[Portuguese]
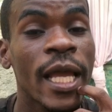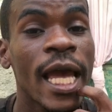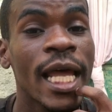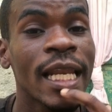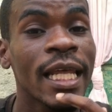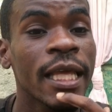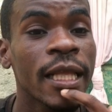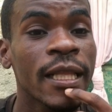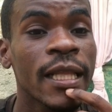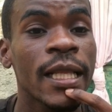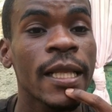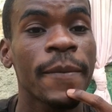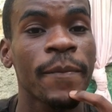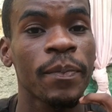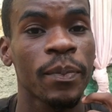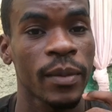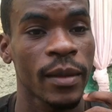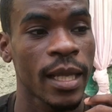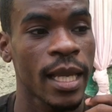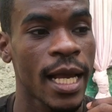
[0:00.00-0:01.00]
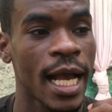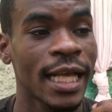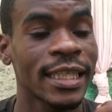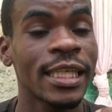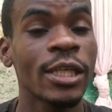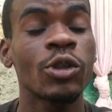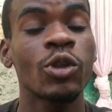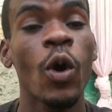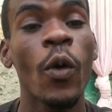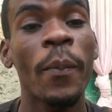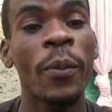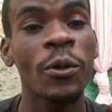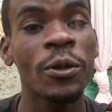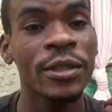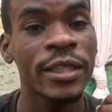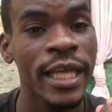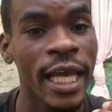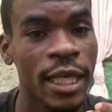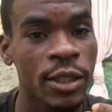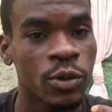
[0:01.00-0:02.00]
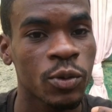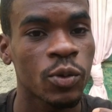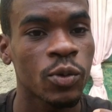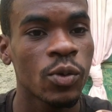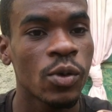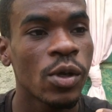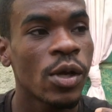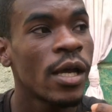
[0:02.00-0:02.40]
ele aceitou o processo